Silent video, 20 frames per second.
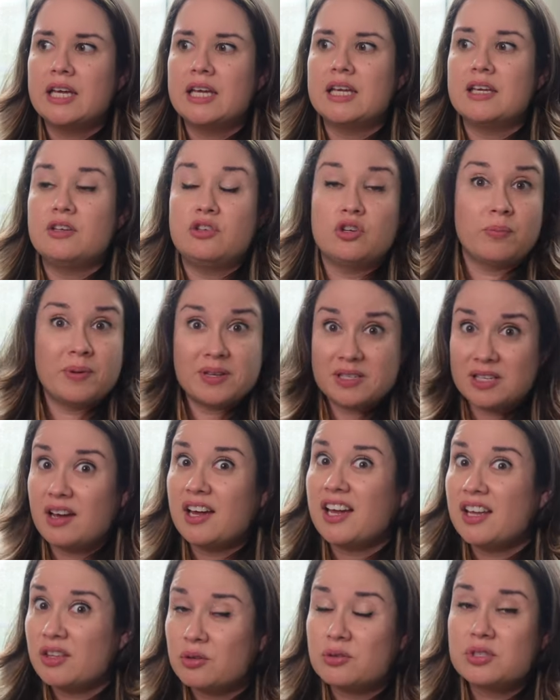Y yo
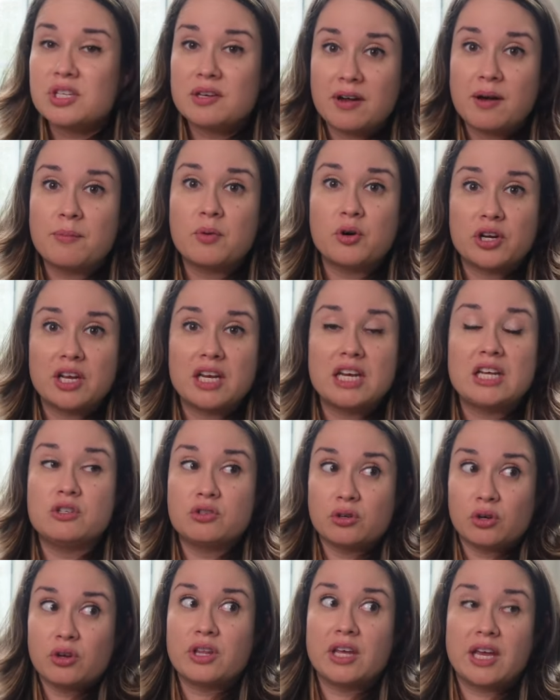pensaba que esto se iba a morir y
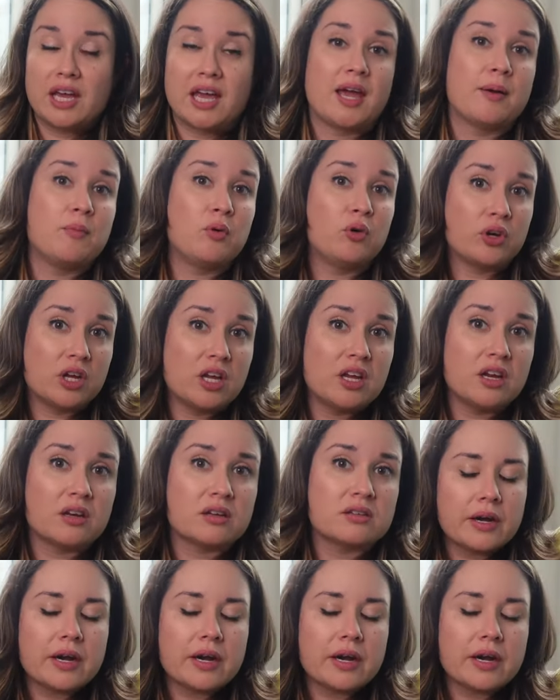yo lo dejé morir.